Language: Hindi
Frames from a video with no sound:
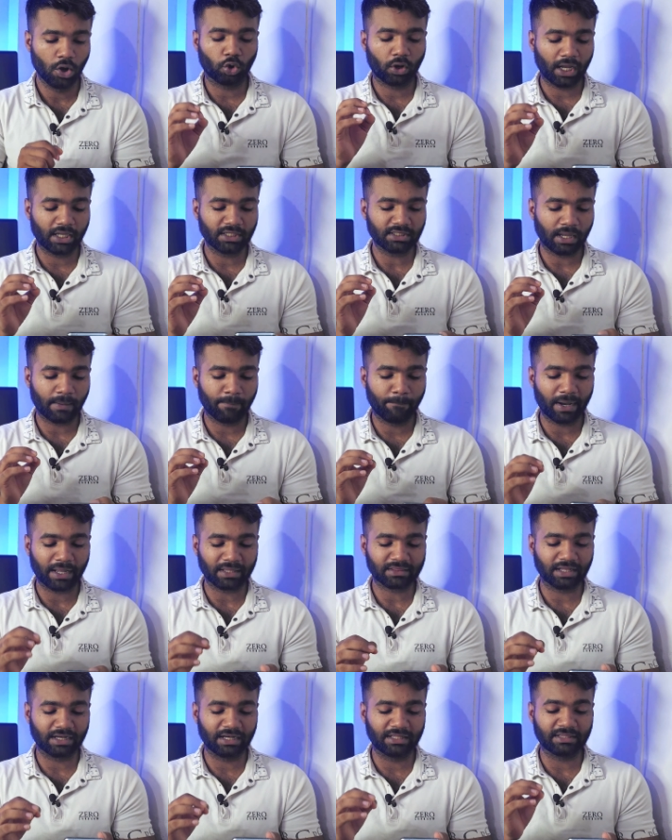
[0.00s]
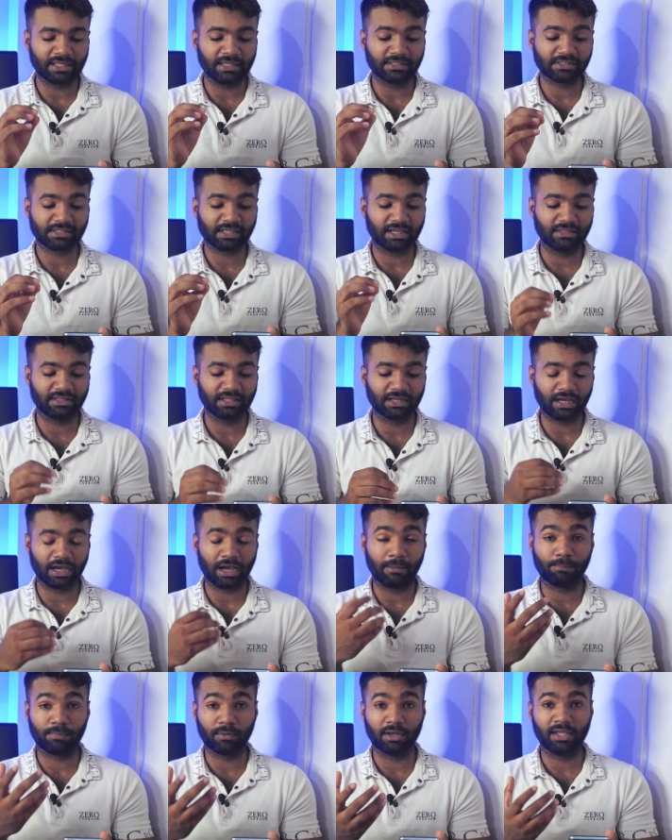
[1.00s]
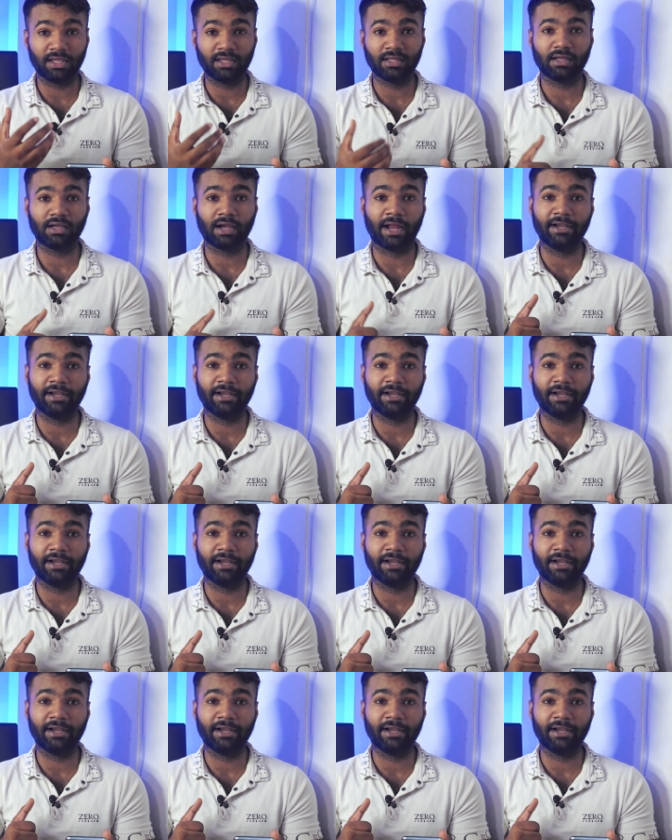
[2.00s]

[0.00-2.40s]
तो गए अब बात कर लेते हैं इसके अंदर अपनी